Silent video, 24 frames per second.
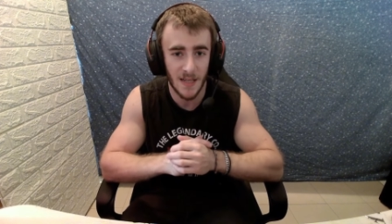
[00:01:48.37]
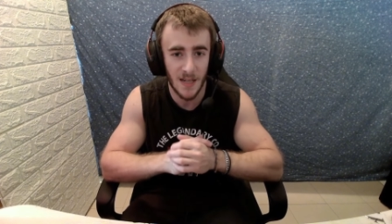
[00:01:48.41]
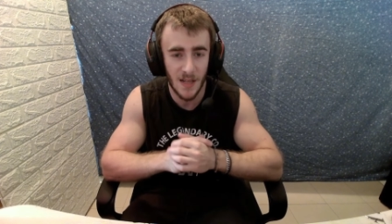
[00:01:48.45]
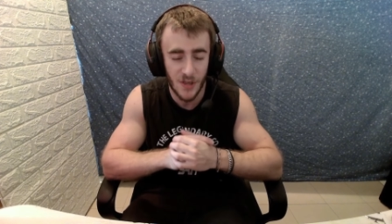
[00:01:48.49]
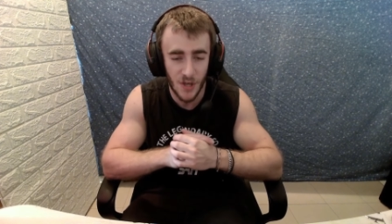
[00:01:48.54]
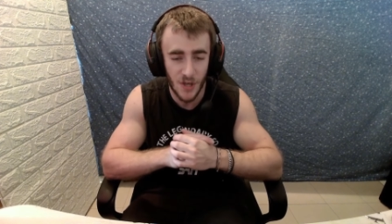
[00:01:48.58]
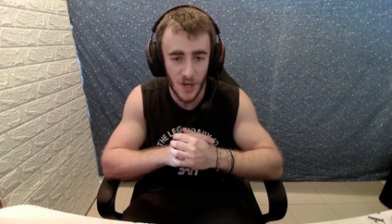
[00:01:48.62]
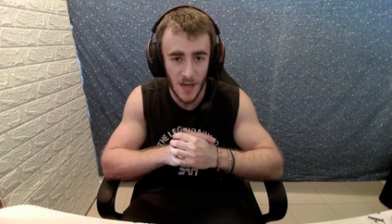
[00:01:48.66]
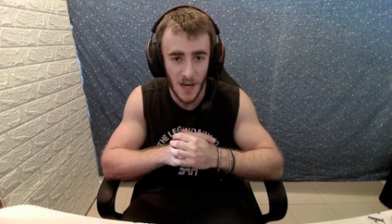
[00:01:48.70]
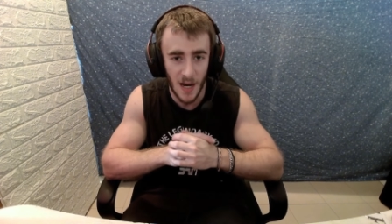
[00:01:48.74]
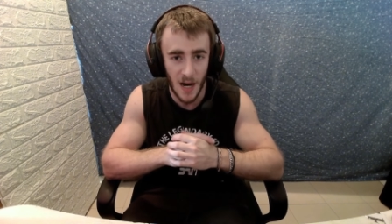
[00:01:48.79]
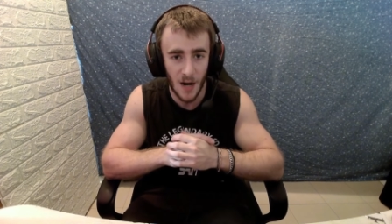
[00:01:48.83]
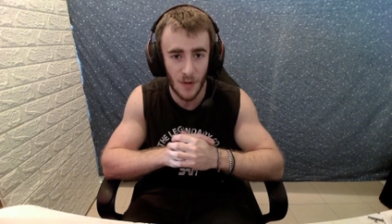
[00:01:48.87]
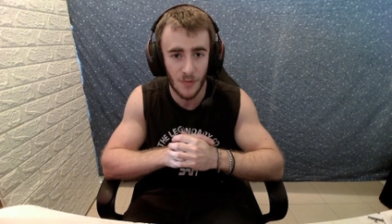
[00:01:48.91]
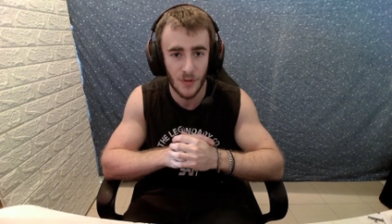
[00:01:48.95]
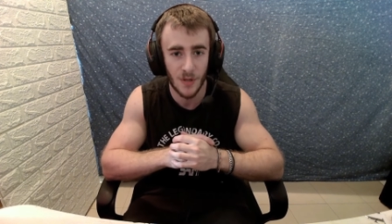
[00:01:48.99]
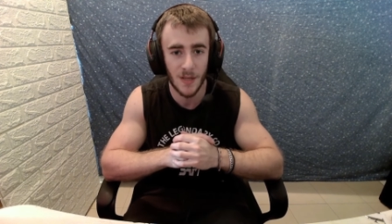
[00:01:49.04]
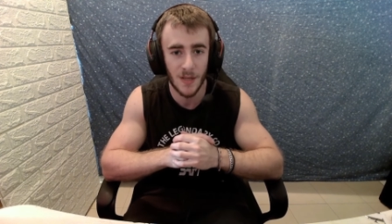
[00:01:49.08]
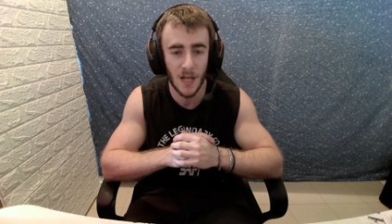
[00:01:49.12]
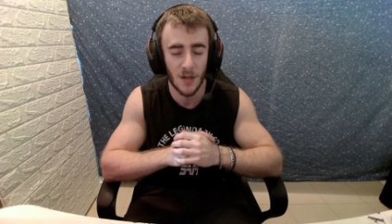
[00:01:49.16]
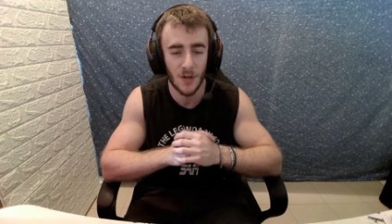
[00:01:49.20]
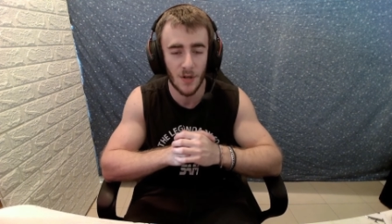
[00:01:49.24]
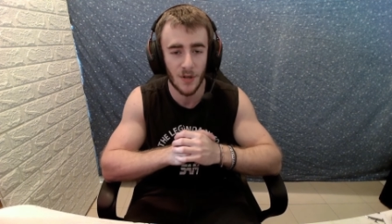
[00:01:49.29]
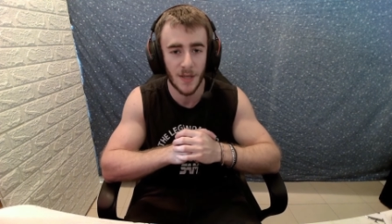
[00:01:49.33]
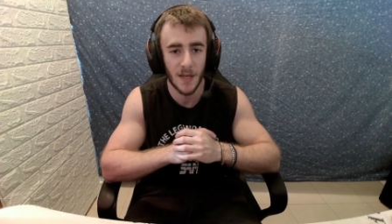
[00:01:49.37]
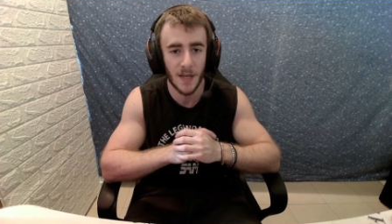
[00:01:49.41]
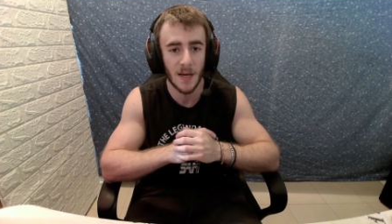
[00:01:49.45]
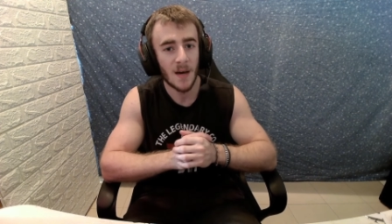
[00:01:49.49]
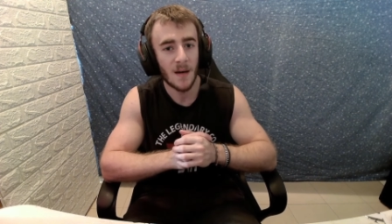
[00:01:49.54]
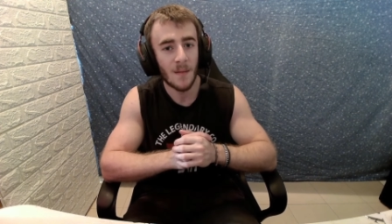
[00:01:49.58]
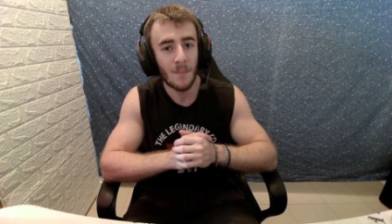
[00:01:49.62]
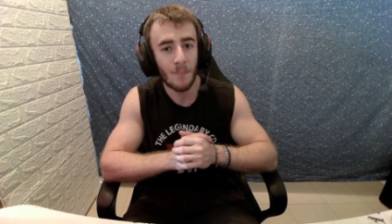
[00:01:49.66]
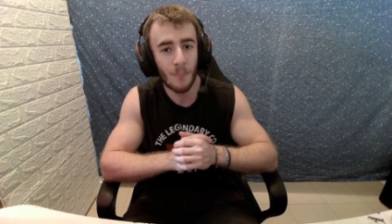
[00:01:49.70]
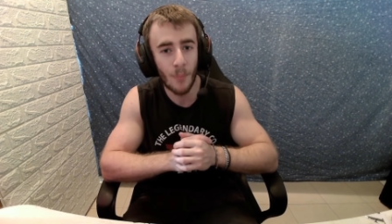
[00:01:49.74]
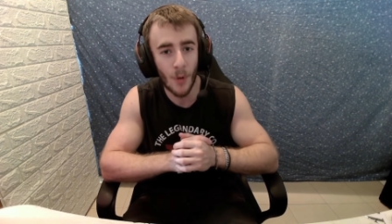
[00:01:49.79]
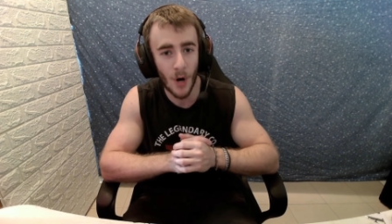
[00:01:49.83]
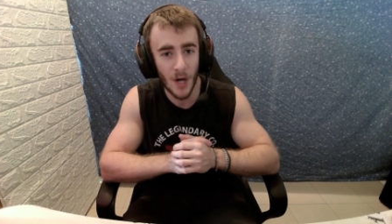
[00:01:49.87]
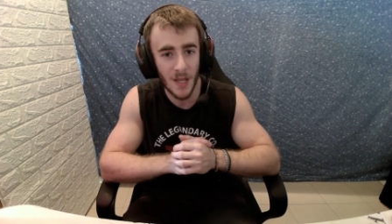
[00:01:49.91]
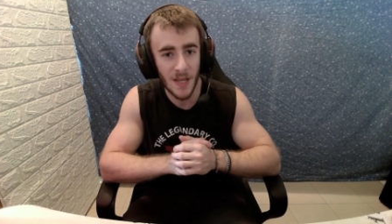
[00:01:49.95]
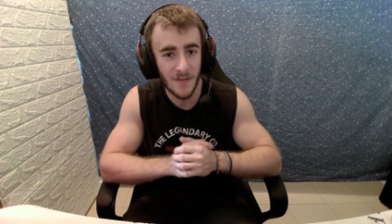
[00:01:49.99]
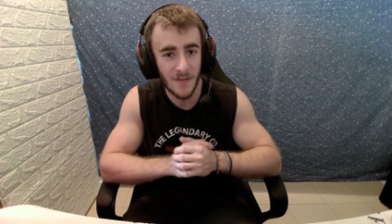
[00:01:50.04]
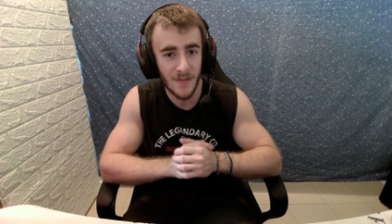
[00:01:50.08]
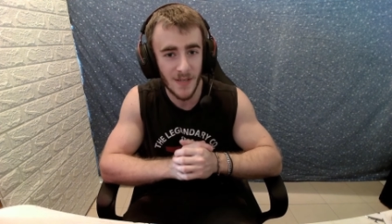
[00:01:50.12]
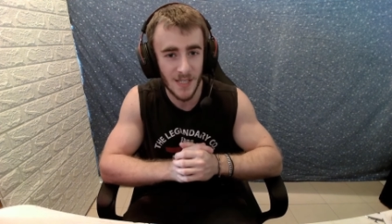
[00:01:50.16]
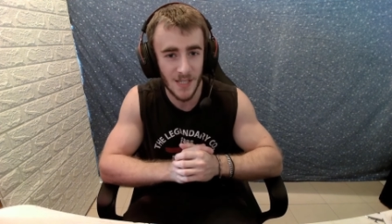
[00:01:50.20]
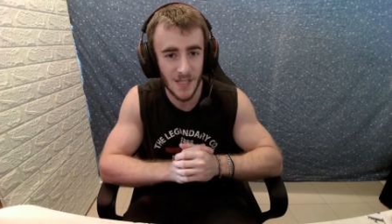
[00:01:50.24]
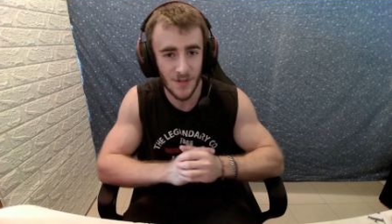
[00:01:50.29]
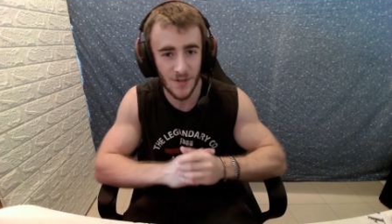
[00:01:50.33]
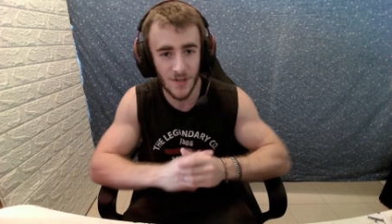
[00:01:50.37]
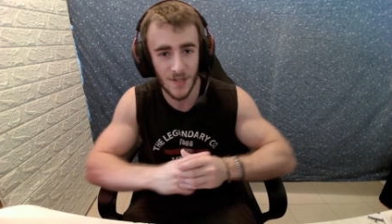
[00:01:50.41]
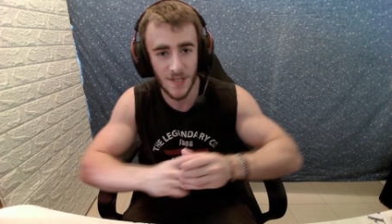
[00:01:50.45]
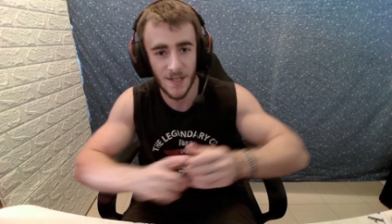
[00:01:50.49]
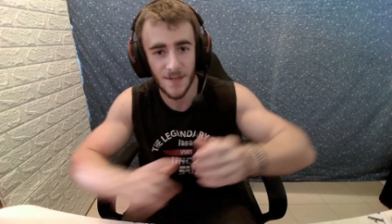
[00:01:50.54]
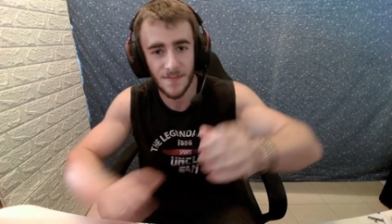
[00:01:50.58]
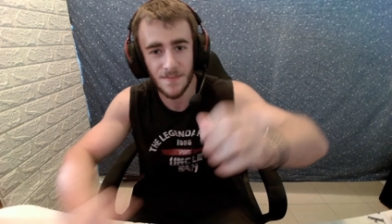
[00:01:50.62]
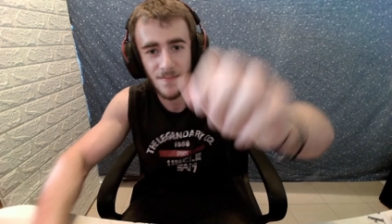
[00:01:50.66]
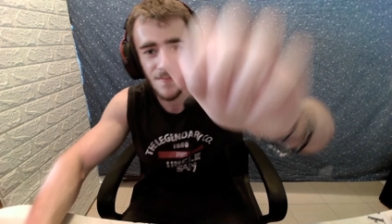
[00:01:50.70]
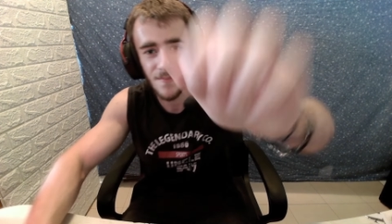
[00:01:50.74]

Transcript: il checkout dall'hotel. Buona visione!